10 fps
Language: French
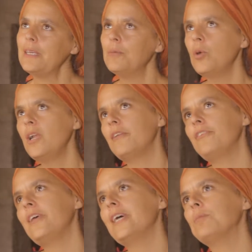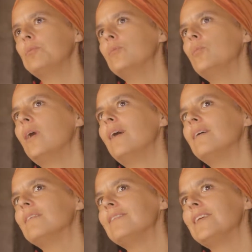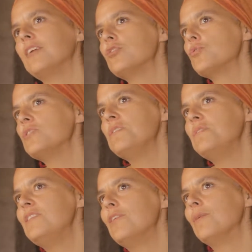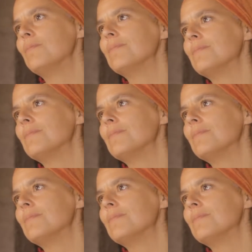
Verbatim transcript: Et moi, la terre, pour moi, c'est quelque chose d'évident.